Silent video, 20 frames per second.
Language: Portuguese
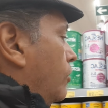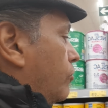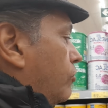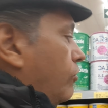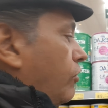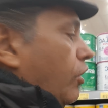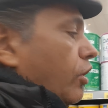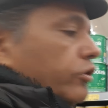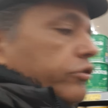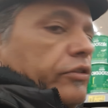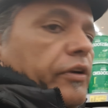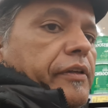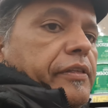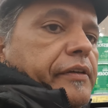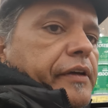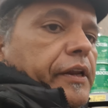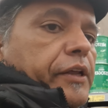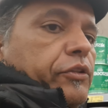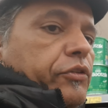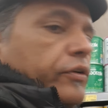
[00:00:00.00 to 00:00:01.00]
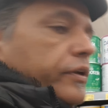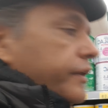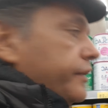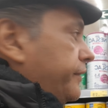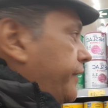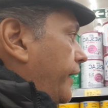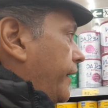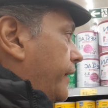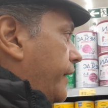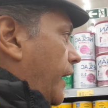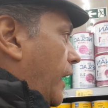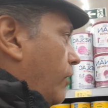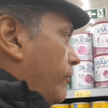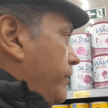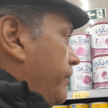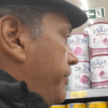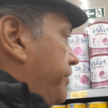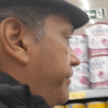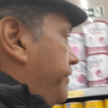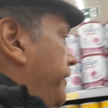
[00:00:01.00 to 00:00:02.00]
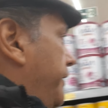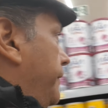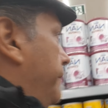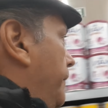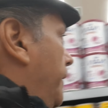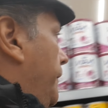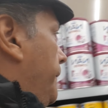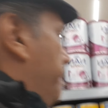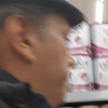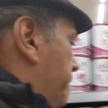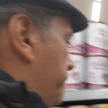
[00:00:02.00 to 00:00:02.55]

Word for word: com rótulo escrito integral em cima